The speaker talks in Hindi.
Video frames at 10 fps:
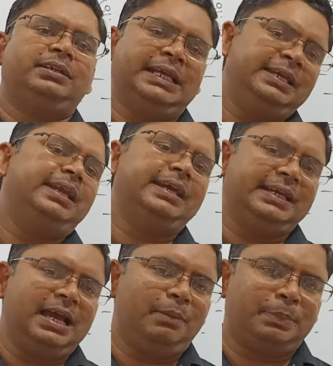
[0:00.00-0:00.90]
नहीं ले
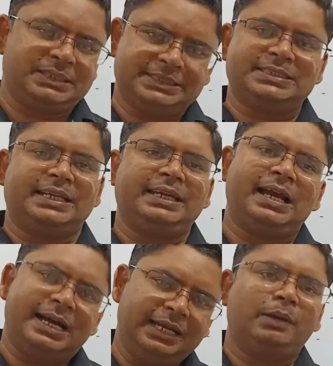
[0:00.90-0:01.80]
गया परचेज करके
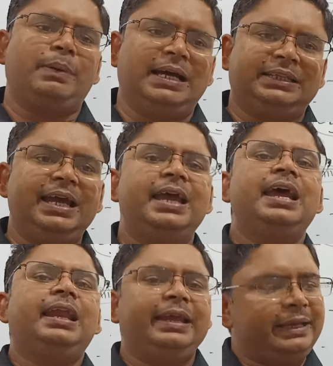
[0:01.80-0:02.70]
अलग बात है
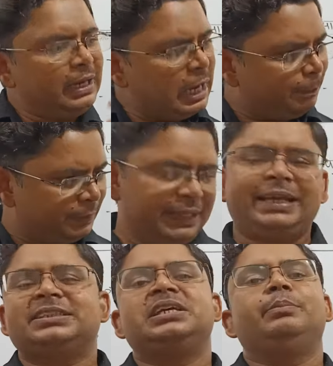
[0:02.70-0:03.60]
लेकिन अपने
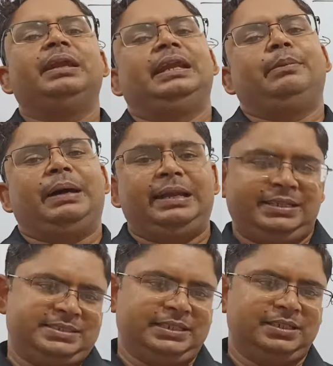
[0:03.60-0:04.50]
किसी मिलने
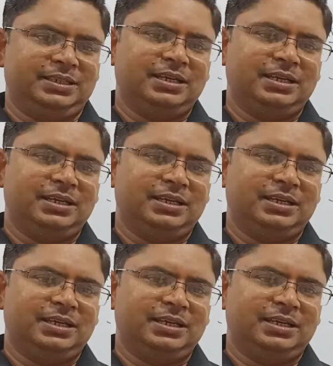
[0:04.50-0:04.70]
वाले से